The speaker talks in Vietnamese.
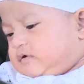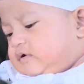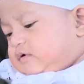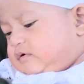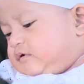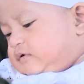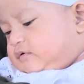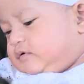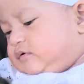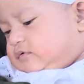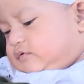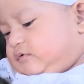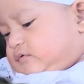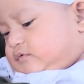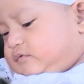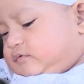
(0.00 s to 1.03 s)
sẽ làm ảnh
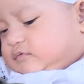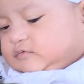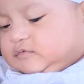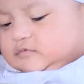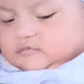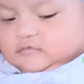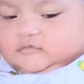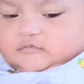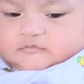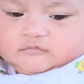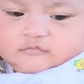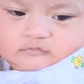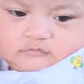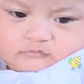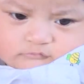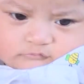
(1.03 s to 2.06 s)
hưởng đến chất lượng cuộc
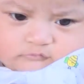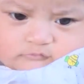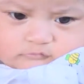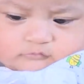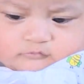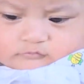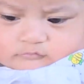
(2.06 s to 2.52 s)
sống sau này.